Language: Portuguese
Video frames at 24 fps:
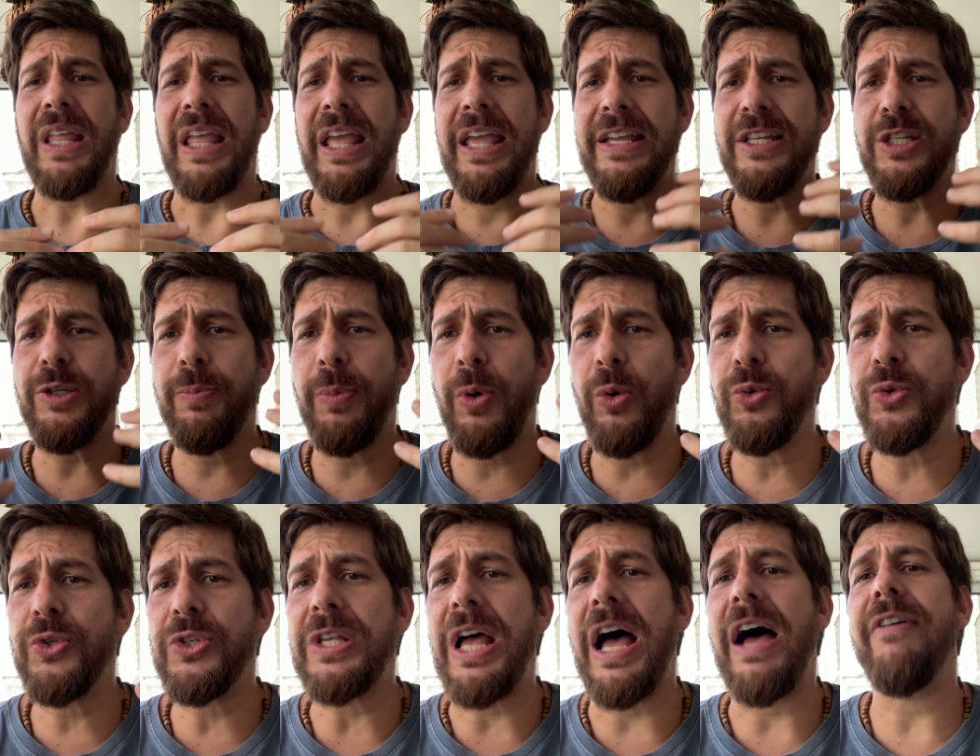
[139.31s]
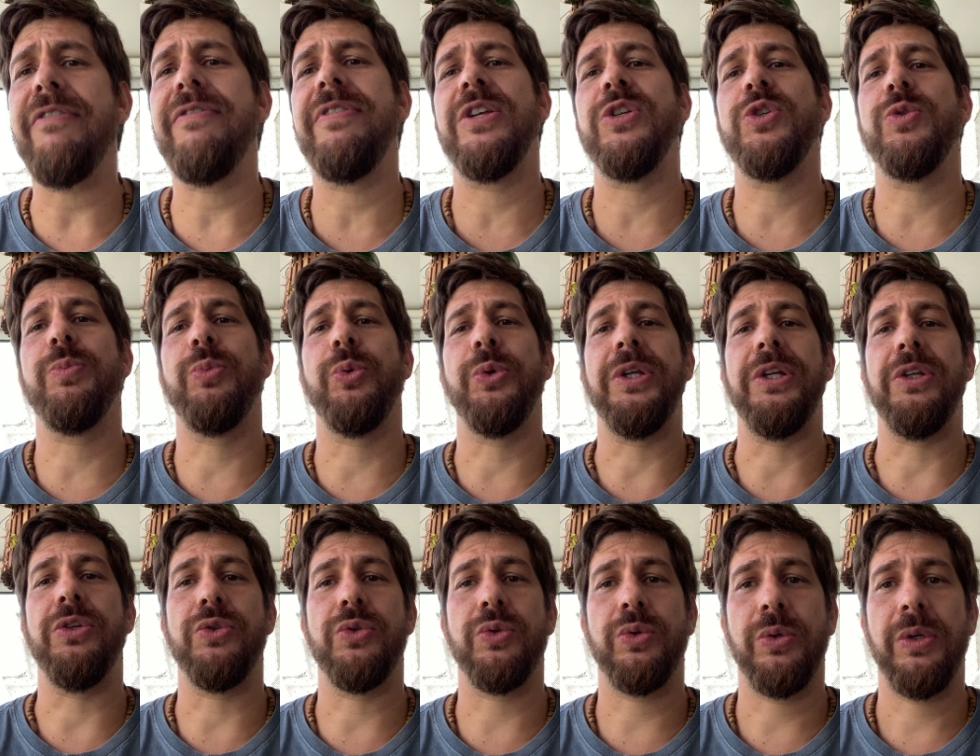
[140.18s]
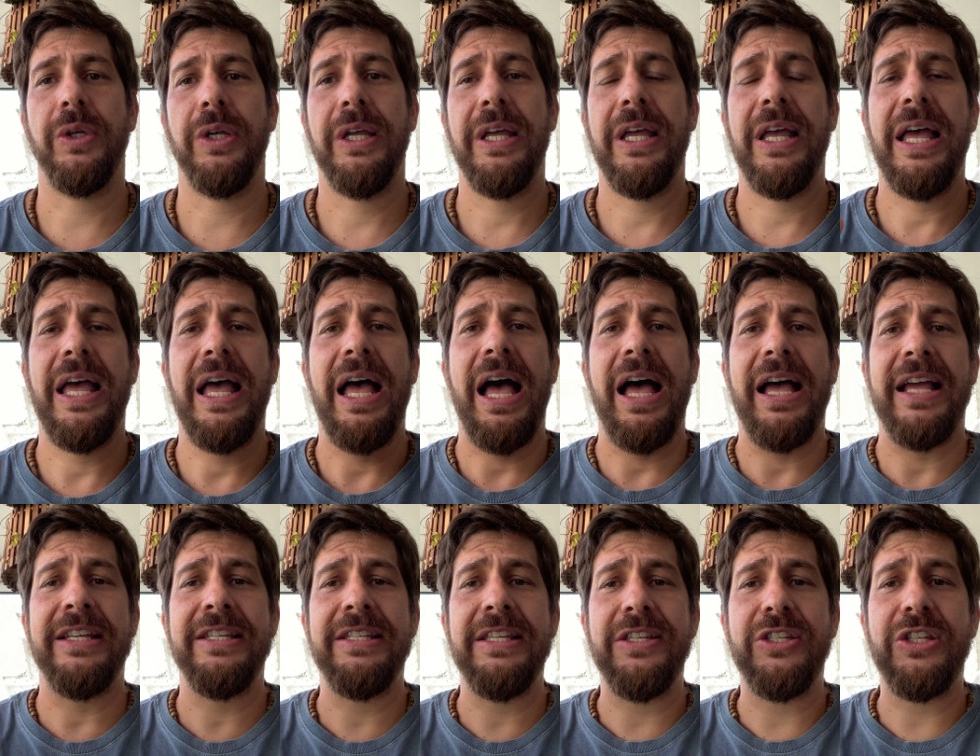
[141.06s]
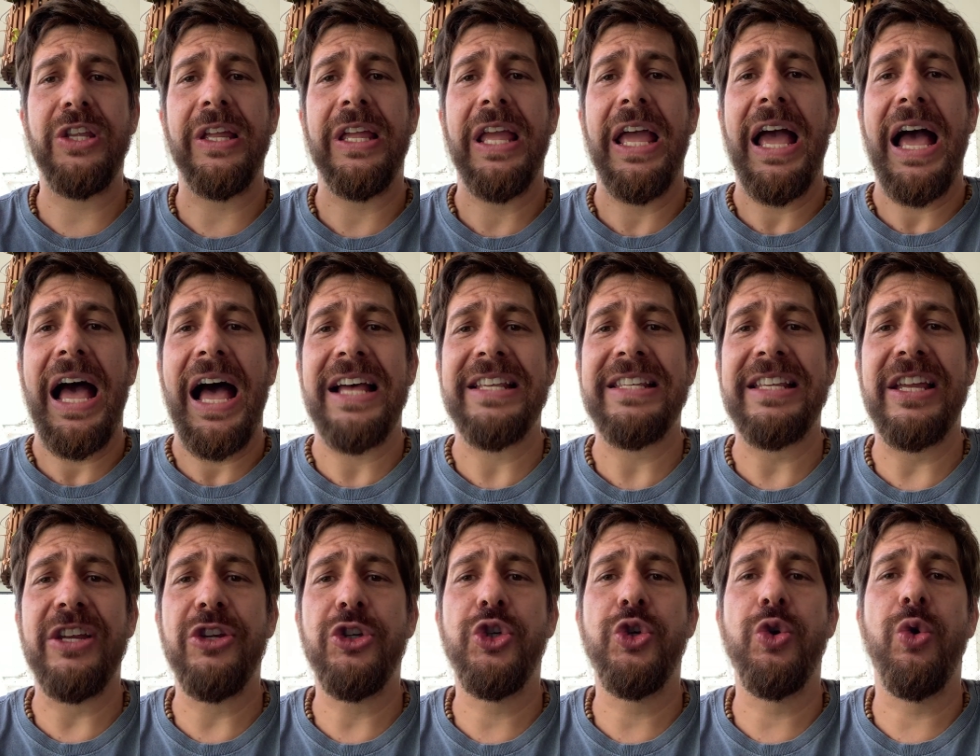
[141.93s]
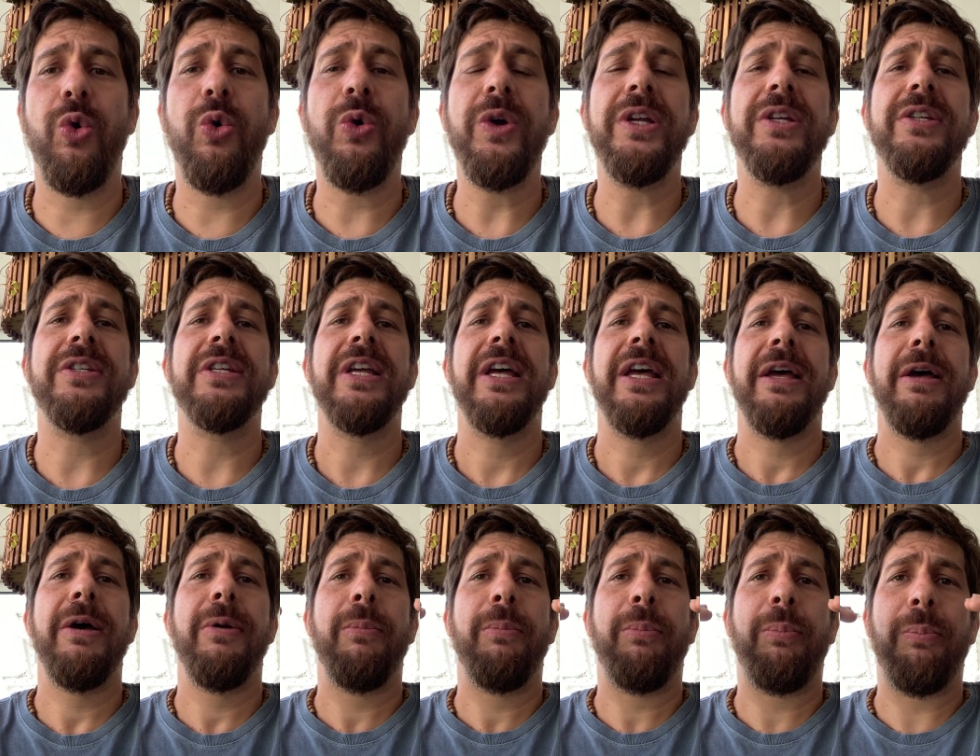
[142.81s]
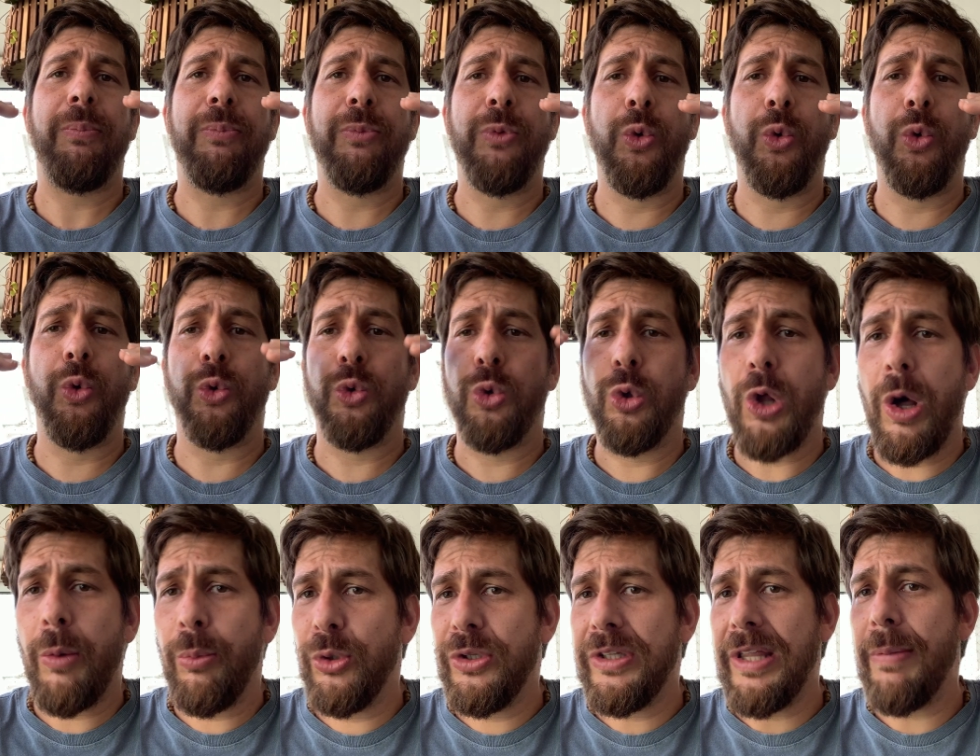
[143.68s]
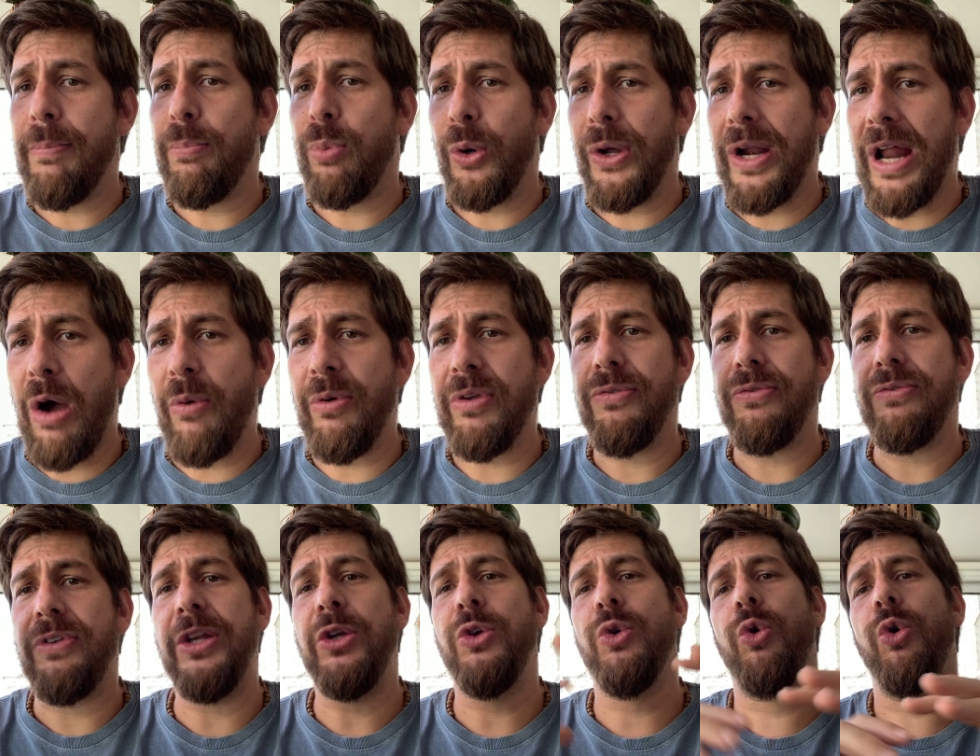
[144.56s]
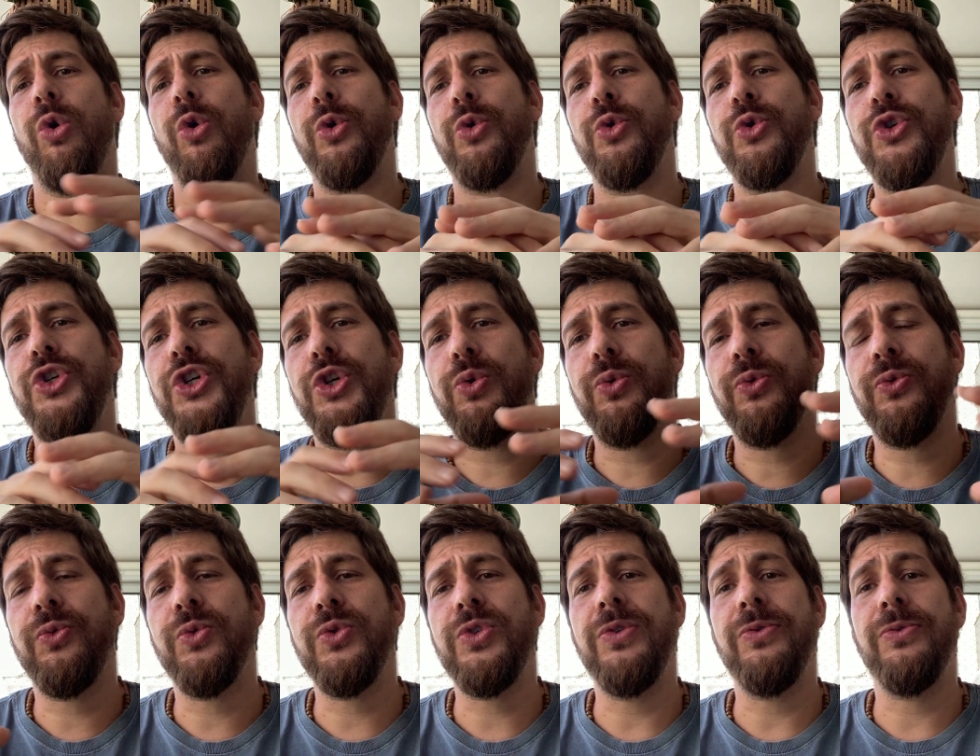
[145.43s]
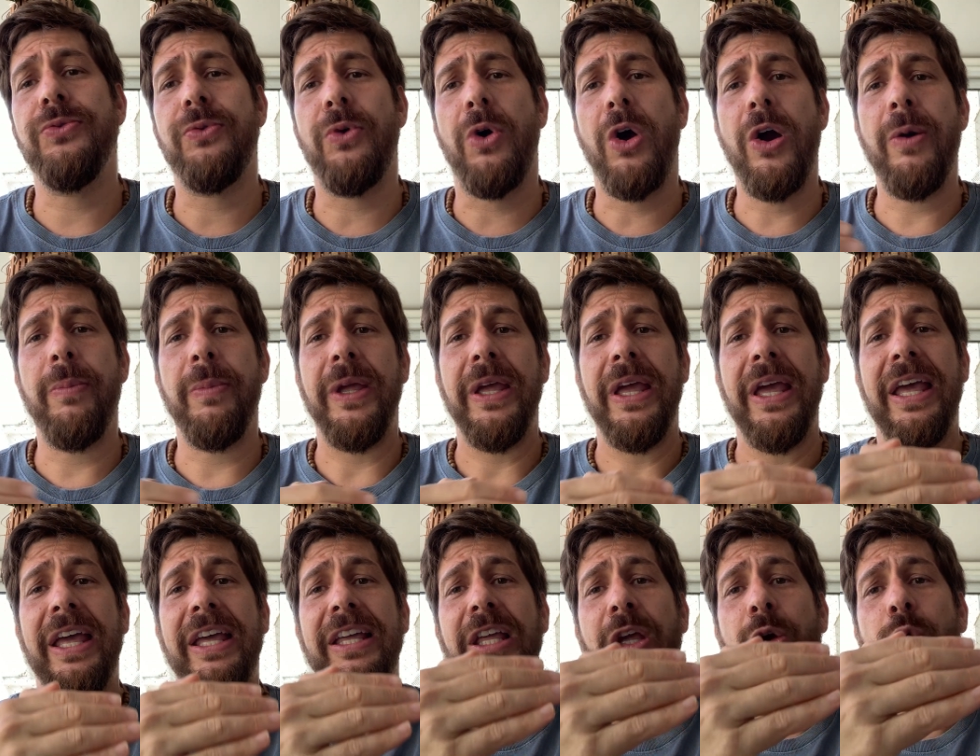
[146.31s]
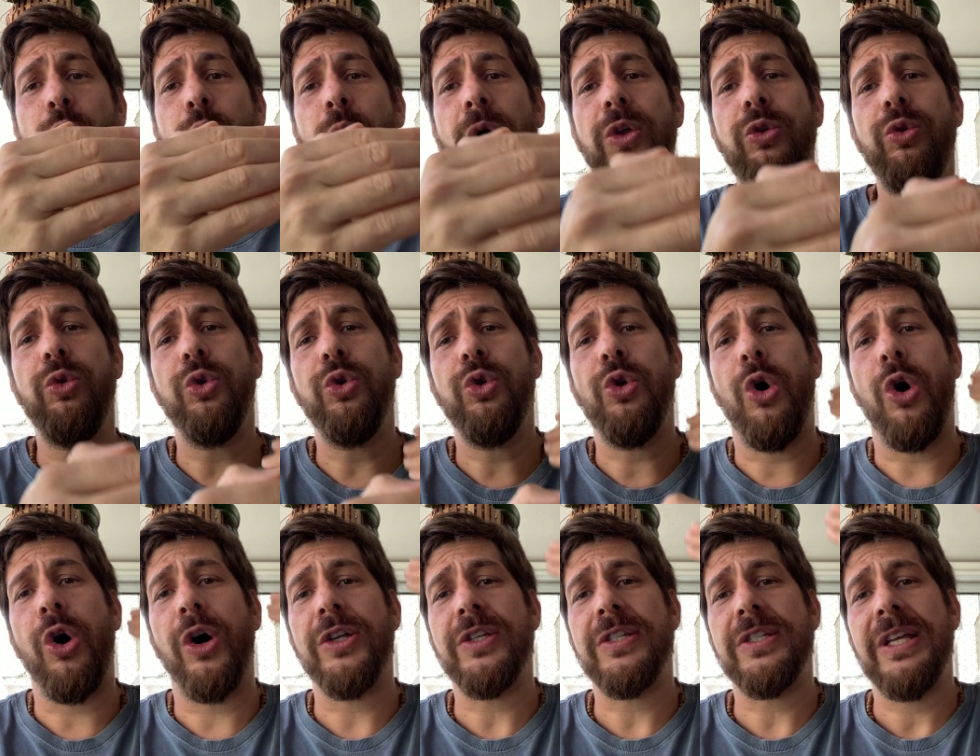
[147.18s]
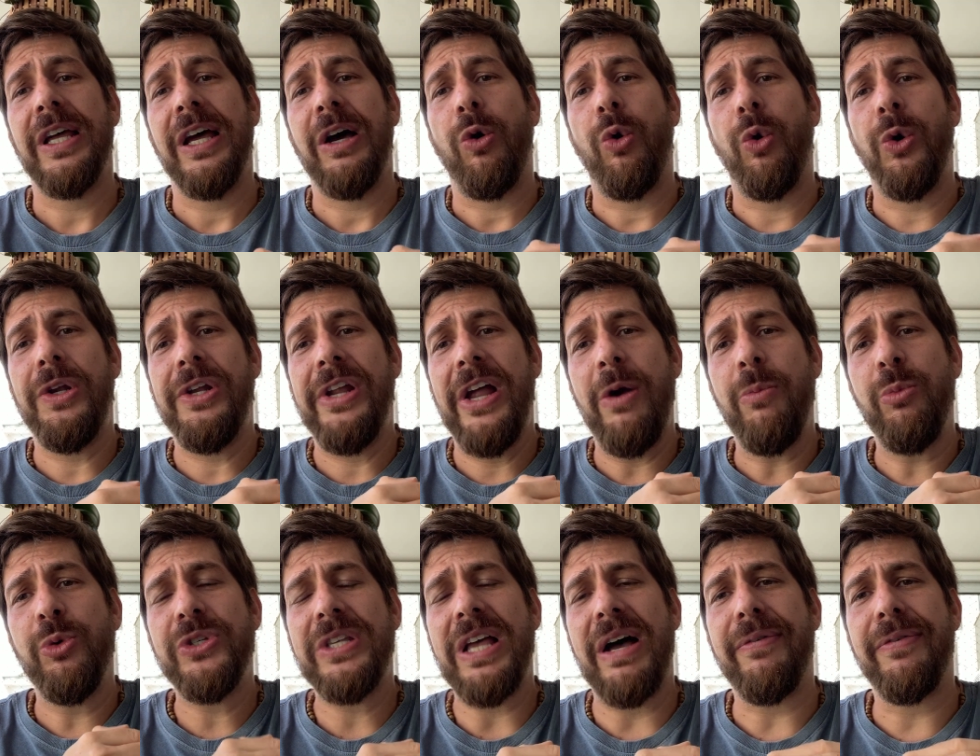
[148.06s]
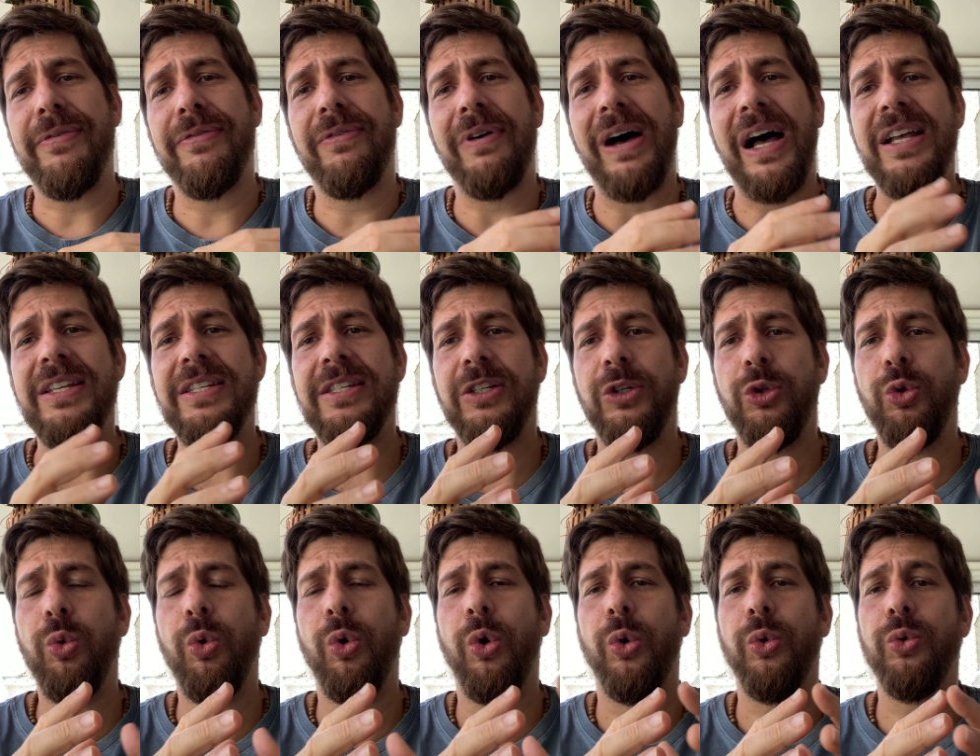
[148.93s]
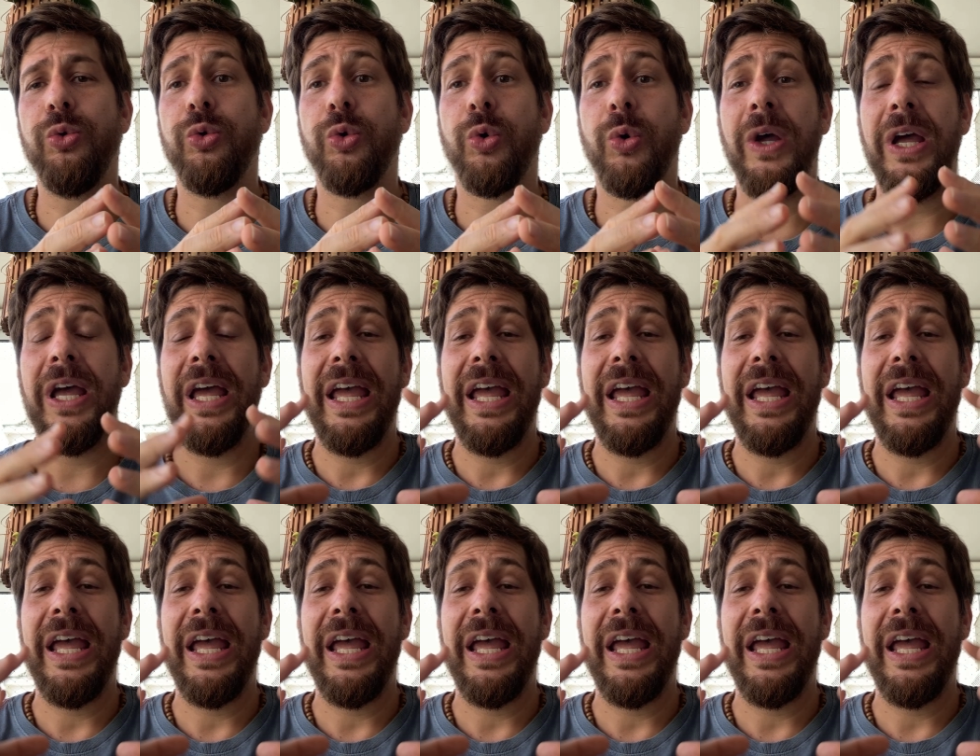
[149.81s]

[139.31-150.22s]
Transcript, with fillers: responsáveis por isso. Existem as regiões do, do lobo temporal inferior, o giro fusiforme, que quando nós olhamos a face do outro,